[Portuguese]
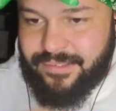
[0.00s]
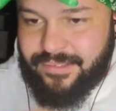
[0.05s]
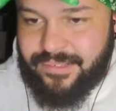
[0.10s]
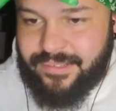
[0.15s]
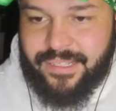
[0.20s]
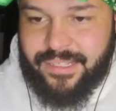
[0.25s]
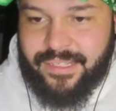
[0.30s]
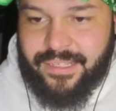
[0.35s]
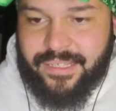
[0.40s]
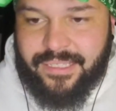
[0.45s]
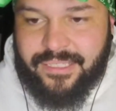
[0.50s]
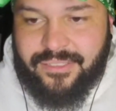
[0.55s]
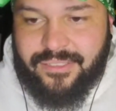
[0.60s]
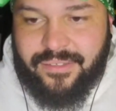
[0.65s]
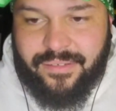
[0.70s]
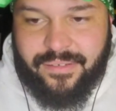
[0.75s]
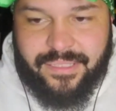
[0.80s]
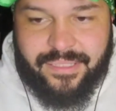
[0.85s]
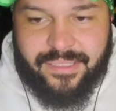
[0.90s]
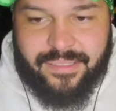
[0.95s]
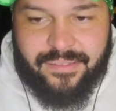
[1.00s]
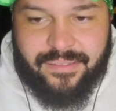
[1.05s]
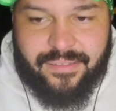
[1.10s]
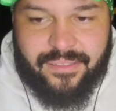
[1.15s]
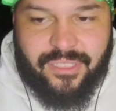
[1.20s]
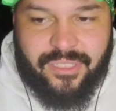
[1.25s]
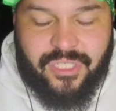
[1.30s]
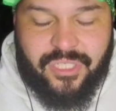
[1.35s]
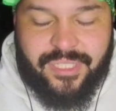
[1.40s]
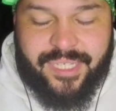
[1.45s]
Então. Isso,
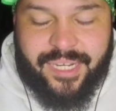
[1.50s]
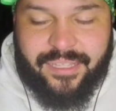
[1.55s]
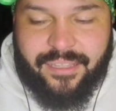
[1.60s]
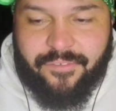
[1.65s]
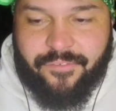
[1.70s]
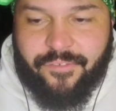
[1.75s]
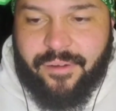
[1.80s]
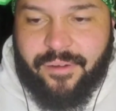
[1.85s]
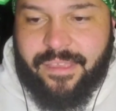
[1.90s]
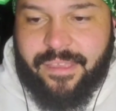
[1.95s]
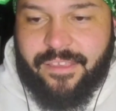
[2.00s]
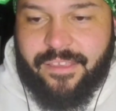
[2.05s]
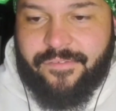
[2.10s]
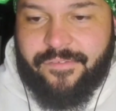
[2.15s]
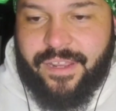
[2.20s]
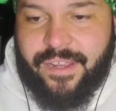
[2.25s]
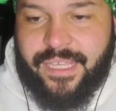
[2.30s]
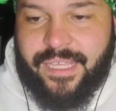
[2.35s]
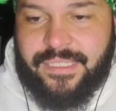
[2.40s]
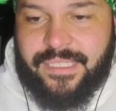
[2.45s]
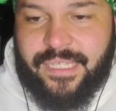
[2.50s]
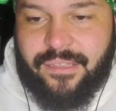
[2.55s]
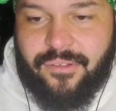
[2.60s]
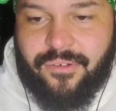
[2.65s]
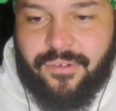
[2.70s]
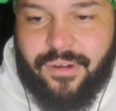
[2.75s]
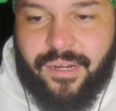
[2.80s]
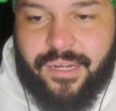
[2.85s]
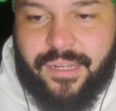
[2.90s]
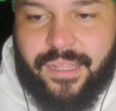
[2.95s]
até, isso, até, forma, até é pra é gente
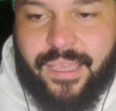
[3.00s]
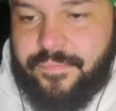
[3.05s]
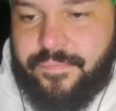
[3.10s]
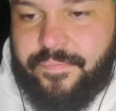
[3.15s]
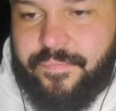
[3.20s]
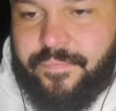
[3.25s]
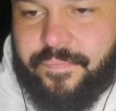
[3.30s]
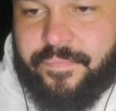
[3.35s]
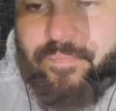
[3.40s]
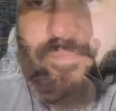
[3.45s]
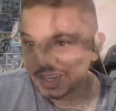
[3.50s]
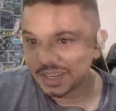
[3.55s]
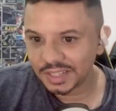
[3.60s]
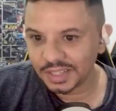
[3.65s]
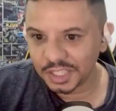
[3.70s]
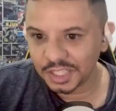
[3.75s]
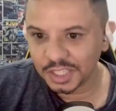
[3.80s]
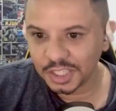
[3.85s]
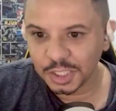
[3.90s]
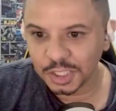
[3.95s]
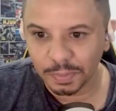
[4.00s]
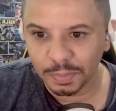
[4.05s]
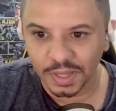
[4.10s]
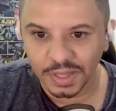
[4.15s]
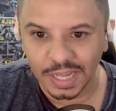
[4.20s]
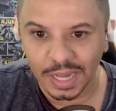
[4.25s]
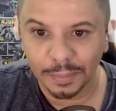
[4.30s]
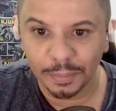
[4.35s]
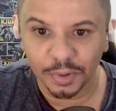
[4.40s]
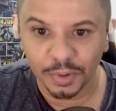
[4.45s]
né? É interessante a gente
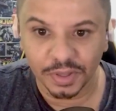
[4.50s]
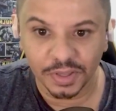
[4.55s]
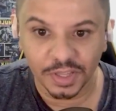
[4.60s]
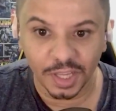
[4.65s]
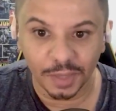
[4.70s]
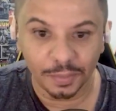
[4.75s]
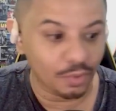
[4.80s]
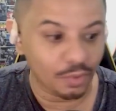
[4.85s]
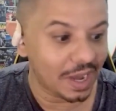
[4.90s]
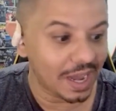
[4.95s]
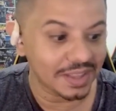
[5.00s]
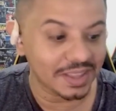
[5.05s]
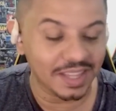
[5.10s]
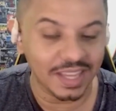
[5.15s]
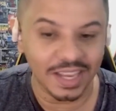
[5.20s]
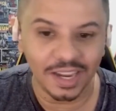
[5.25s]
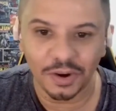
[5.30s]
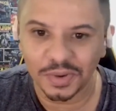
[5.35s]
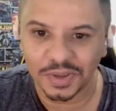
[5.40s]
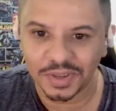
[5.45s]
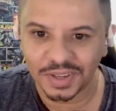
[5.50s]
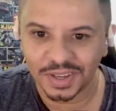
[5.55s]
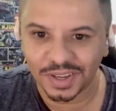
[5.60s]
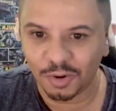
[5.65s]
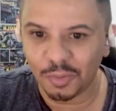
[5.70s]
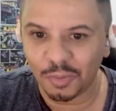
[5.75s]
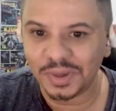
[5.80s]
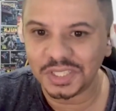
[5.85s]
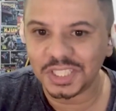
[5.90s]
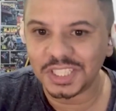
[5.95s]
pensar, por exemplo, a Terry,
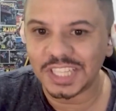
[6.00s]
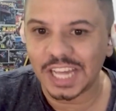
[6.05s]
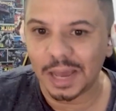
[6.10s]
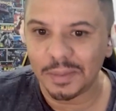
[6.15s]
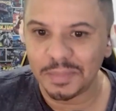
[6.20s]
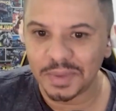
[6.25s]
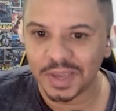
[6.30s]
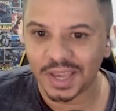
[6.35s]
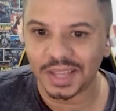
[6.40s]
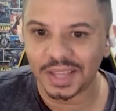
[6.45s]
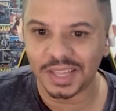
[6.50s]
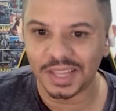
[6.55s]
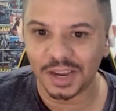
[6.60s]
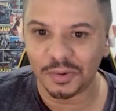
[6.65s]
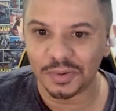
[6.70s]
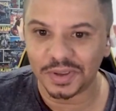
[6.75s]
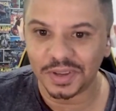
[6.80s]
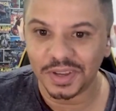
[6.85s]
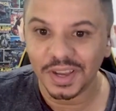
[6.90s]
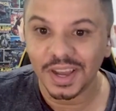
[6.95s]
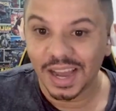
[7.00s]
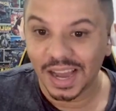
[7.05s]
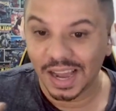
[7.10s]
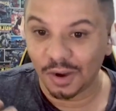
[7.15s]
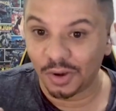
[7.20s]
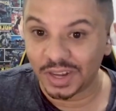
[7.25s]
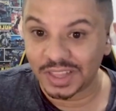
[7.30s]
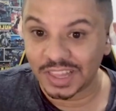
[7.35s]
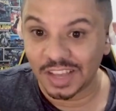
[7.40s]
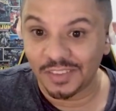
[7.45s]
como a gente sabe que a Terry
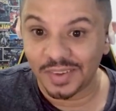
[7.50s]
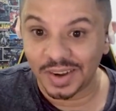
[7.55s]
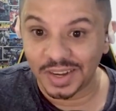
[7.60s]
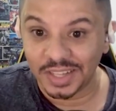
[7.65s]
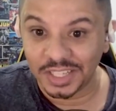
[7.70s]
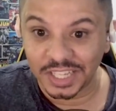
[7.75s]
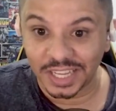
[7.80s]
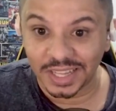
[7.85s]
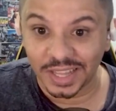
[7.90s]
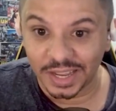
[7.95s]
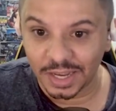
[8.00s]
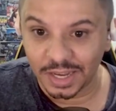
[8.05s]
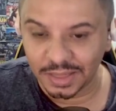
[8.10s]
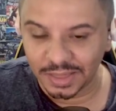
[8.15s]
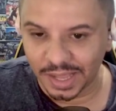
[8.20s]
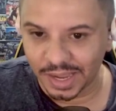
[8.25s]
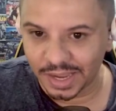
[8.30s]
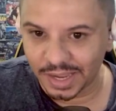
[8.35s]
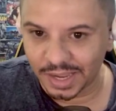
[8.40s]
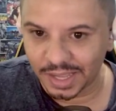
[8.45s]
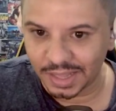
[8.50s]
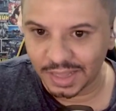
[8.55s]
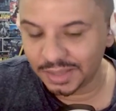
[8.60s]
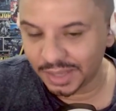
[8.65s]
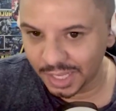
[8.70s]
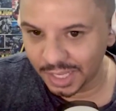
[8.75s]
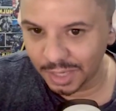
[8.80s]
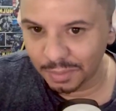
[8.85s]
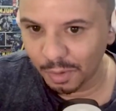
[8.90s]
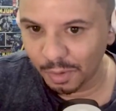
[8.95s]
agora tava ali já naquele, naquela,
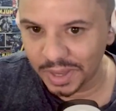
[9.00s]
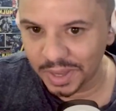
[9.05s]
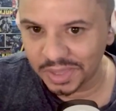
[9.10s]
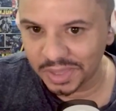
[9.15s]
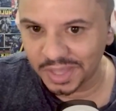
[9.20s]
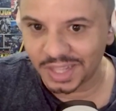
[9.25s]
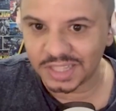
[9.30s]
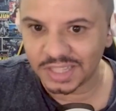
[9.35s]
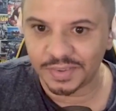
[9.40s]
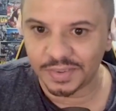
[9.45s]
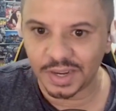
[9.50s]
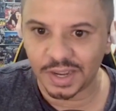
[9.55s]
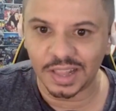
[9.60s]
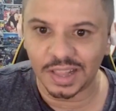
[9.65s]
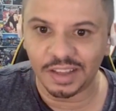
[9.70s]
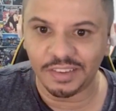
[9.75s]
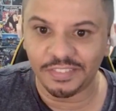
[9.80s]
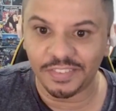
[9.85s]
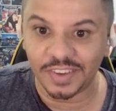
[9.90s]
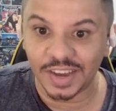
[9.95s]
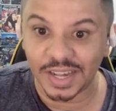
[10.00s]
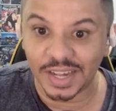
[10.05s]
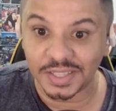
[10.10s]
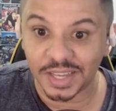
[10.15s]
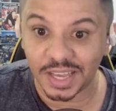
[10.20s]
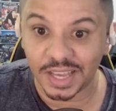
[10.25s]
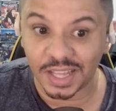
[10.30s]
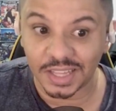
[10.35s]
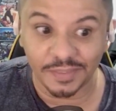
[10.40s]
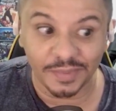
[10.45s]
naquele momento, ela tava naquela fase
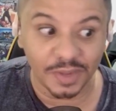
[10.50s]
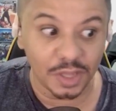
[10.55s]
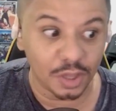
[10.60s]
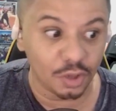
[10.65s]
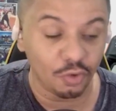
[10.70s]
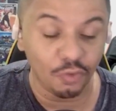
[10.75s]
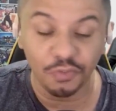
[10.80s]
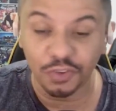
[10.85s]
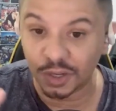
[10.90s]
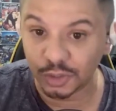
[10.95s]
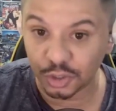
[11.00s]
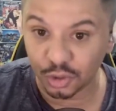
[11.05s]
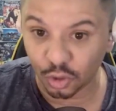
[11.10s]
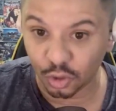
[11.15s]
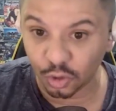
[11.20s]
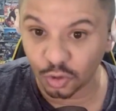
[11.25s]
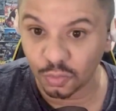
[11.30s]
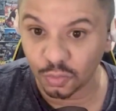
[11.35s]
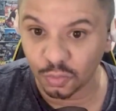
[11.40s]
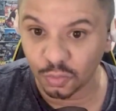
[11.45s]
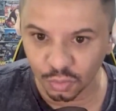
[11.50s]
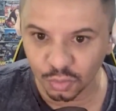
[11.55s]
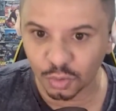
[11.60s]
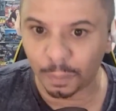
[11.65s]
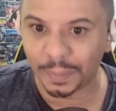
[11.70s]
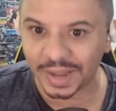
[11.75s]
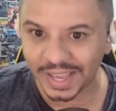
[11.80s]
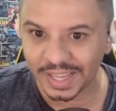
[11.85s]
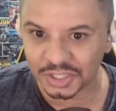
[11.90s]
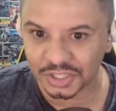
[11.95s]
que ela tava desconfiando de todo mundo do
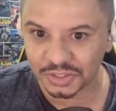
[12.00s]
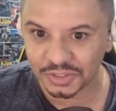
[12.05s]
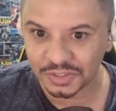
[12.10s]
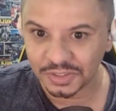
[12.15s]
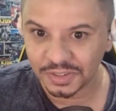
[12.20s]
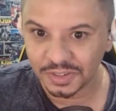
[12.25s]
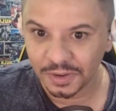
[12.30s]
prédio.